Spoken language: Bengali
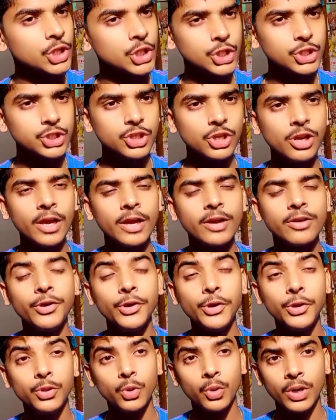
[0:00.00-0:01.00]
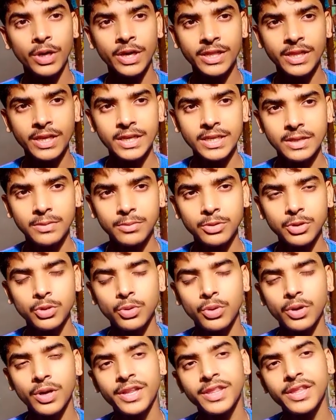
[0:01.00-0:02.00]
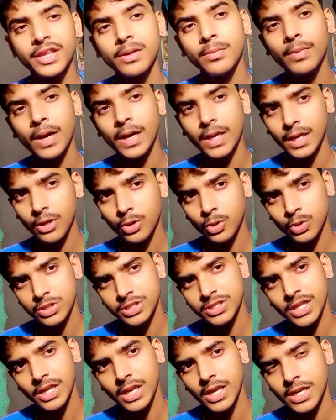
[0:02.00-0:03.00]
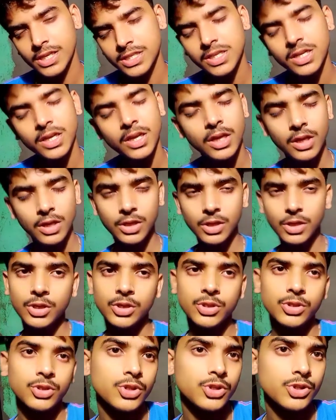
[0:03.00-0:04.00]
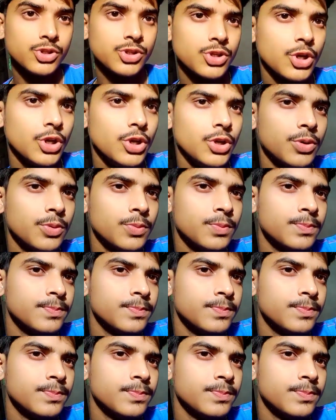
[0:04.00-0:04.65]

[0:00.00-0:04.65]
তো চলো এখন একটু দোকানের দিকে যাবো তো দোকানের দিকে মা কী করছে দেখে আসি তো চলো